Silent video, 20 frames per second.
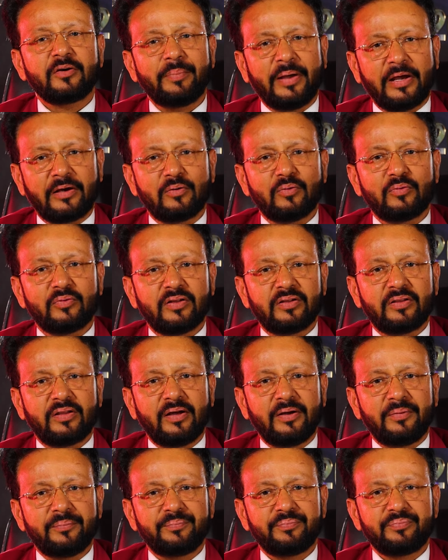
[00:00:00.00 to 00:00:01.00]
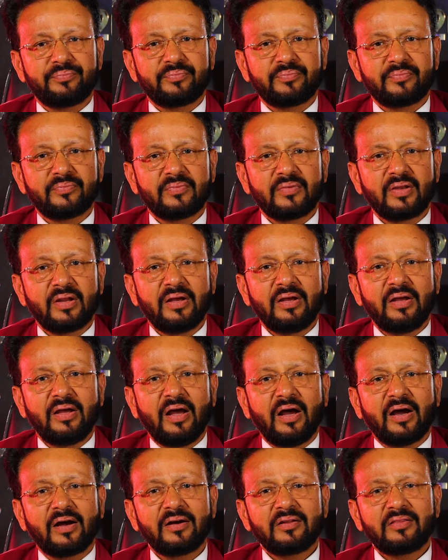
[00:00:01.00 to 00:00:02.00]
तक बैंक लोन देता है
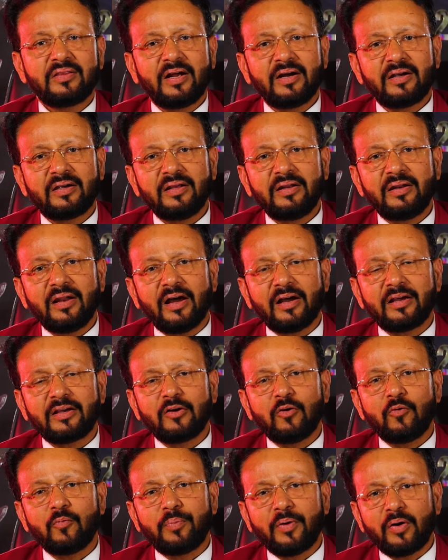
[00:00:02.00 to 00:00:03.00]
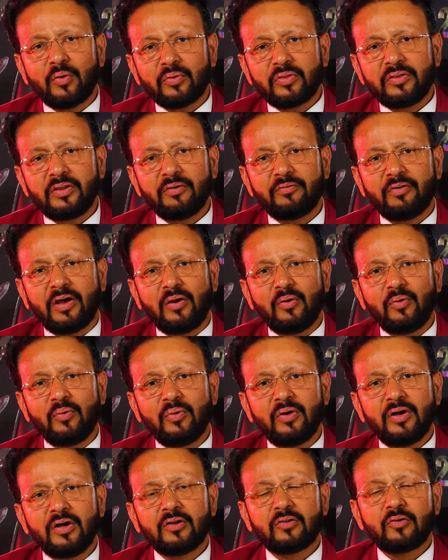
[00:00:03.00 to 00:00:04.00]
अगर 30 लाख के ऊपर होती है वैल्यू
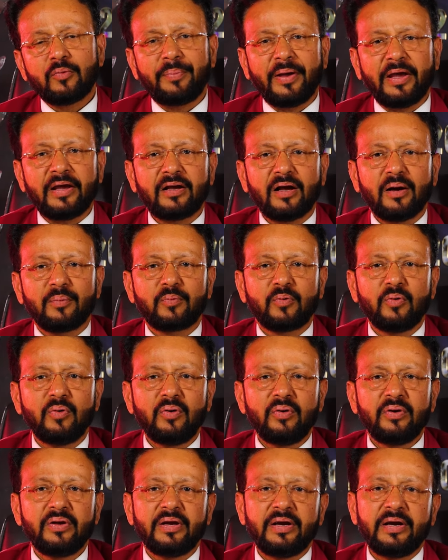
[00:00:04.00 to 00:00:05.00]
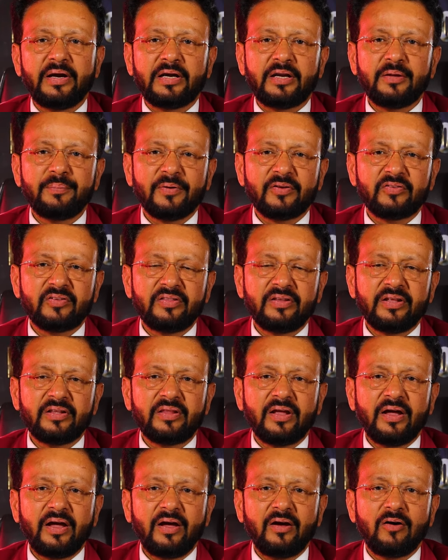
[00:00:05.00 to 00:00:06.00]
तो बैंक आपको 80 परसेंट
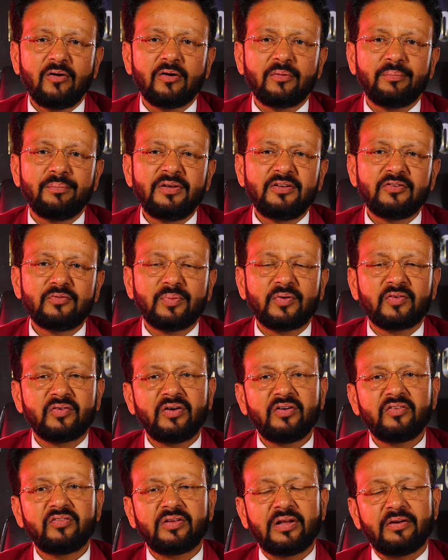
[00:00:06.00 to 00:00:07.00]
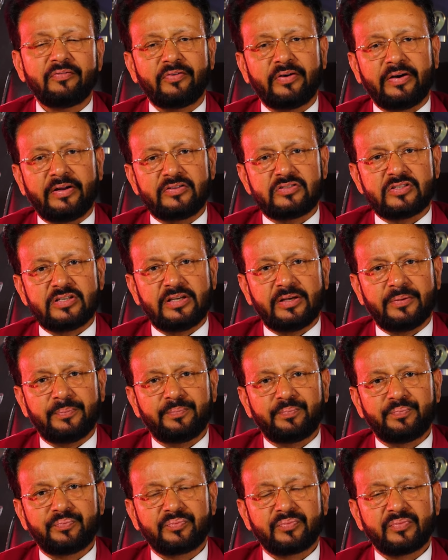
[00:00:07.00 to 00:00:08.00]
देता है और 20 परसेंट सेल्फ फंडिंग
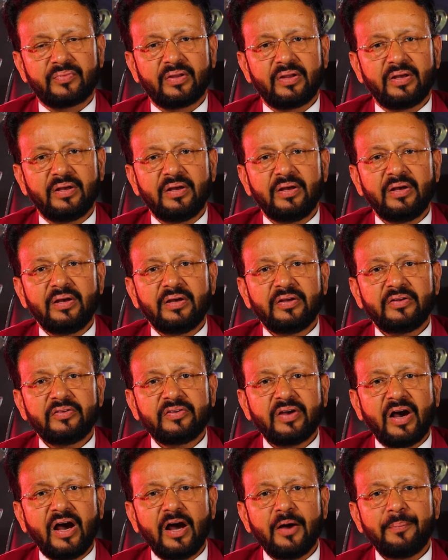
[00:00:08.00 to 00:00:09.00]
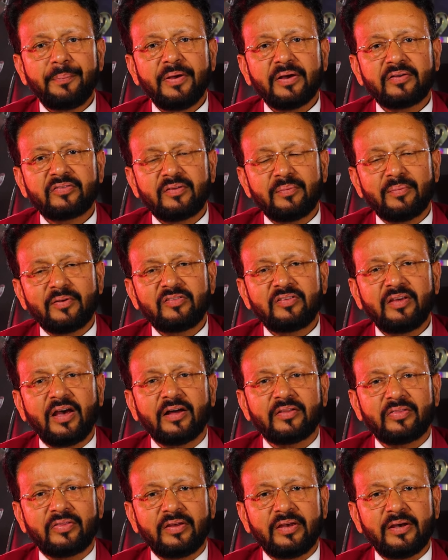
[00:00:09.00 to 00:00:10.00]
चाहिए यहाँ पे एक समस्या
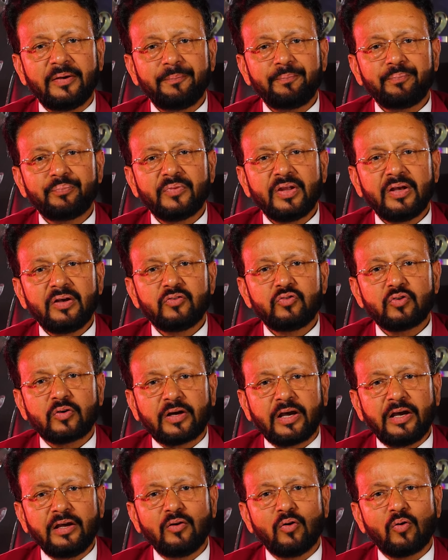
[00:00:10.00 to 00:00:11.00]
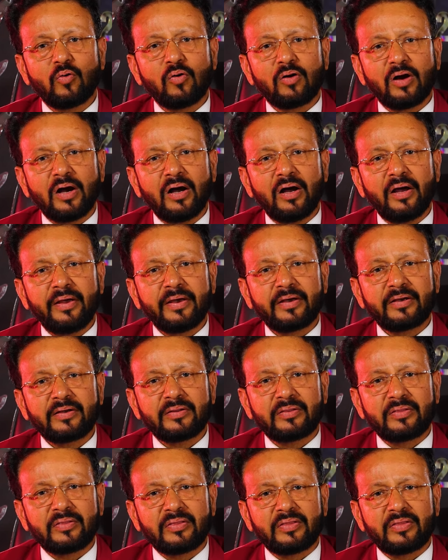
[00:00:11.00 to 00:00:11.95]
आती है जो कई लोगों का एक